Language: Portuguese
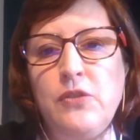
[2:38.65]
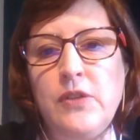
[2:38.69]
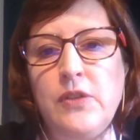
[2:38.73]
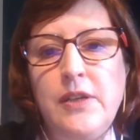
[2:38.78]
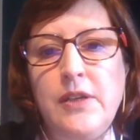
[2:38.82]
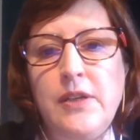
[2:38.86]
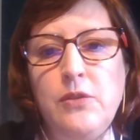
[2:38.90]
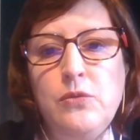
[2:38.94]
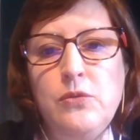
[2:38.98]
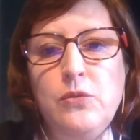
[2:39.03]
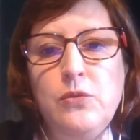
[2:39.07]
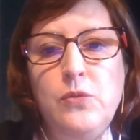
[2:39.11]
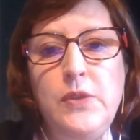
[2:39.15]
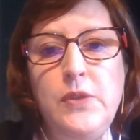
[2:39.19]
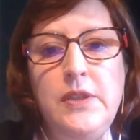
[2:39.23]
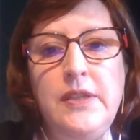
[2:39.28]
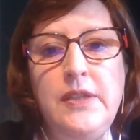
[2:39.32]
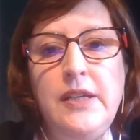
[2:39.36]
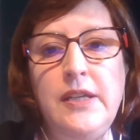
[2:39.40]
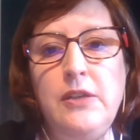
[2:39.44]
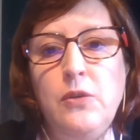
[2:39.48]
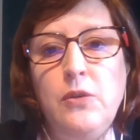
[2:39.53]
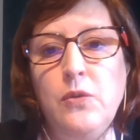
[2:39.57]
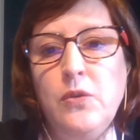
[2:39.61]
tradicional no
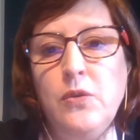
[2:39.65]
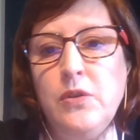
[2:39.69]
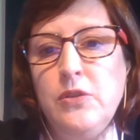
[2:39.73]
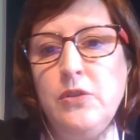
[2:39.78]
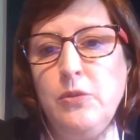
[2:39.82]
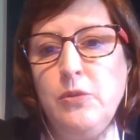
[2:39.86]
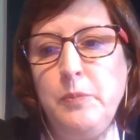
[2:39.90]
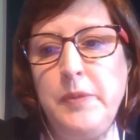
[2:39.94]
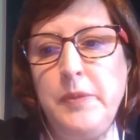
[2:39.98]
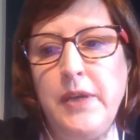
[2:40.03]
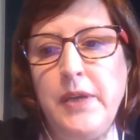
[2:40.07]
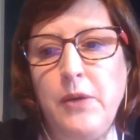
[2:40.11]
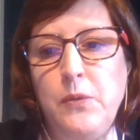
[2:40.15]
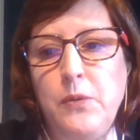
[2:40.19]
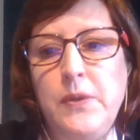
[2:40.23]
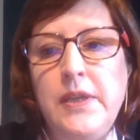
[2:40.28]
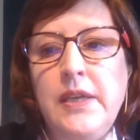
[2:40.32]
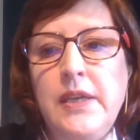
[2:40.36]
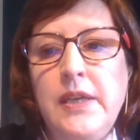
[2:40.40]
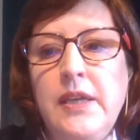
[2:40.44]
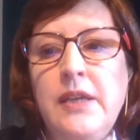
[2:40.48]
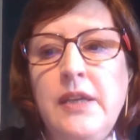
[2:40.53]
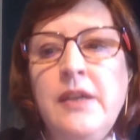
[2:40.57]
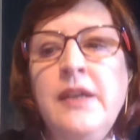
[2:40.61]
interior do
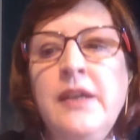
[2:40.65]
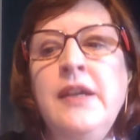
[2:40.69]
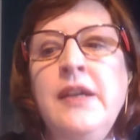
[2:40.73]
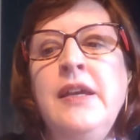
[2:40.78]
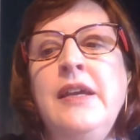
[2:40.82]
Piauí,